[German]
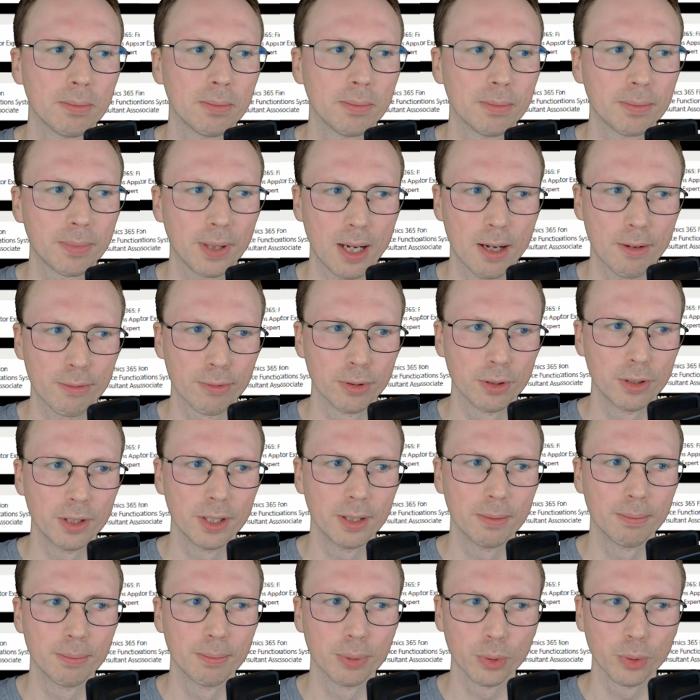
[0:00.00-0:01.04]
ein paar von
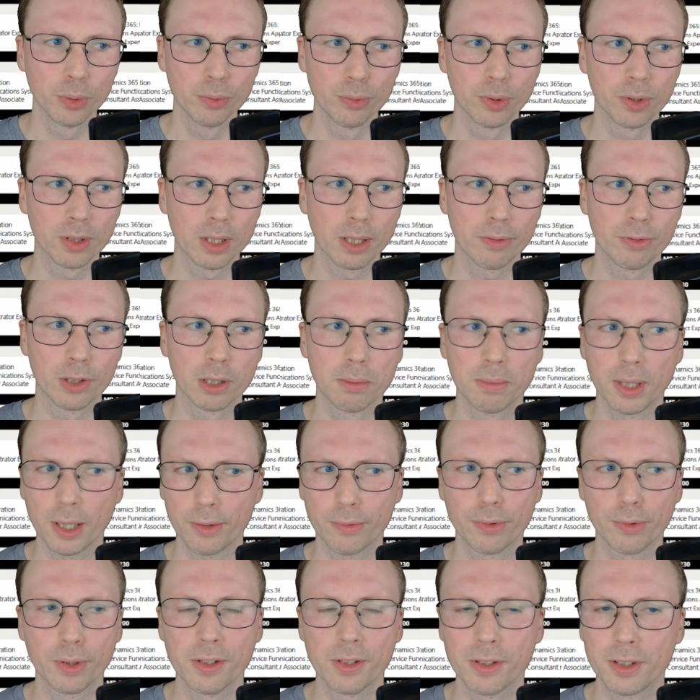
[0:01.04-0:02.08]
den Prüfungen dafür
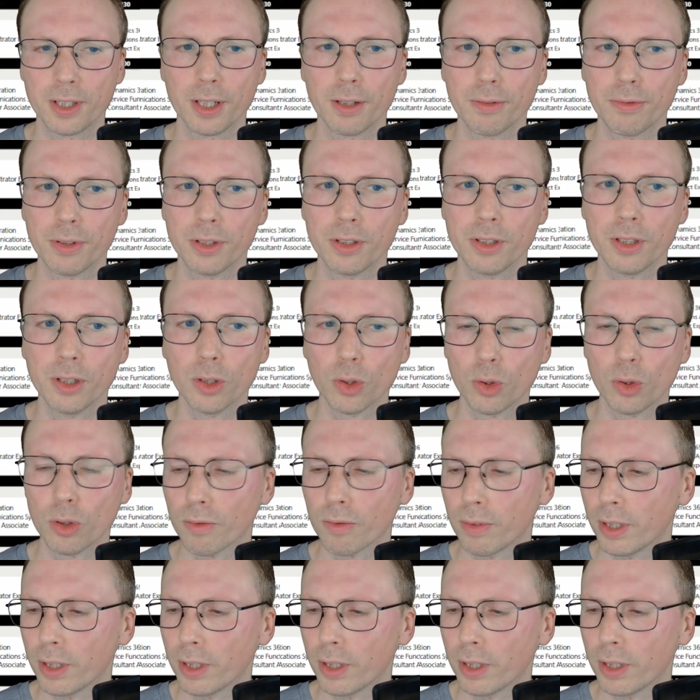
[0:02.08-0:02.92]
gemacht, von den Zertifizierungen,